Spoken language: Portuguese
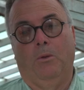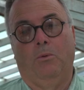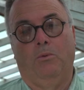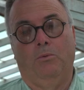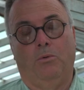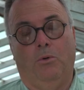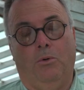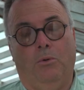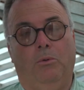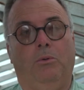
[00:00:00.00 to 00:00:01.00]

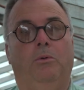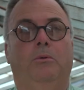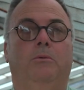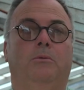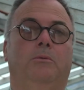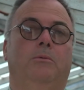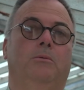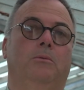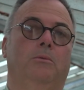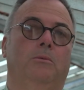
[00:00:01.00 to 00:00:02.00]
controle
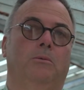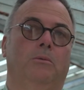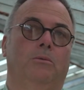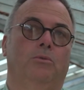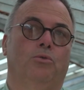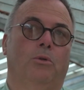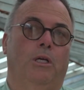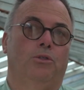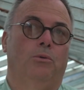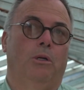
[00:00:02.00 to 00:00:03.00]
dos
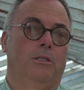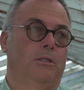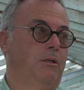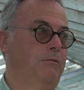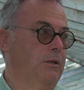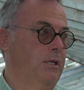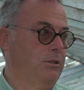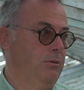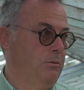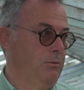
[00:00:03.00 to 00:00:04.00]
raios solares
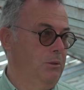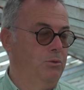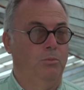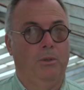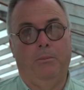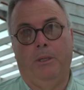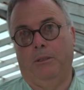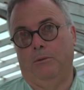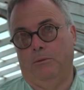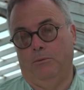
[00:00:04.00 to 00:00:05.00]
através do
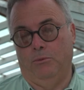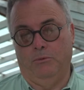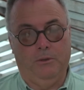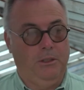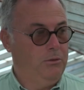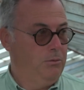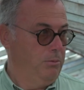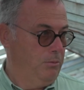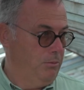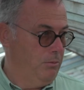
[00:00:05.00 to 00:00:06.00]
ensombramento dos vidros
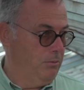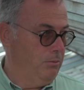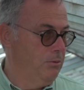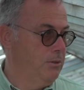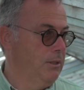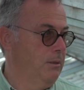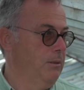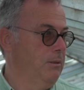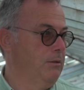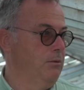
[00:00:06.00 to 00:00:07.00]

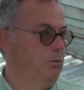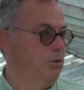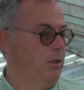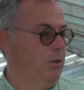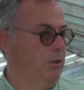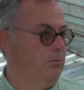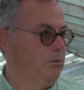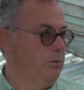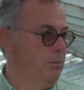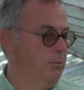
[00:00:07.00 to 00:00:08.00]
que, eh, que nós caiamos,
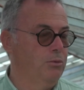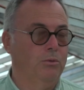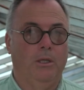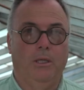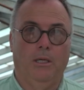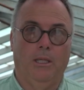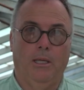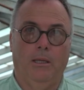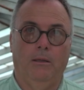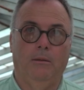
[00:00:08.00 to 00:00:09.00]
chamamos o caiar,
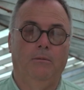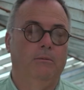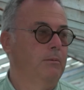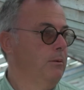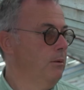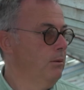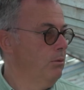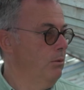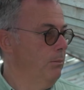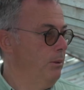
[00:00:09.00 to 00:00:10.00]
que é
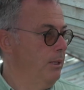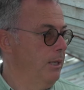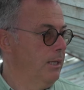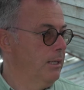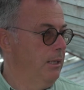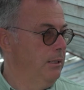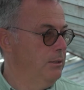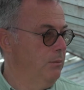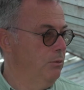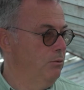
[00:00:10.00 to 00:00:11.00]
aplicar cal em
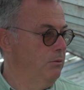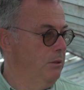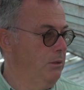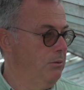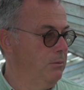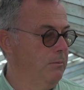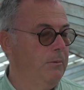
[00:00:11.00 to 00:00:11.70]
cima do vidro,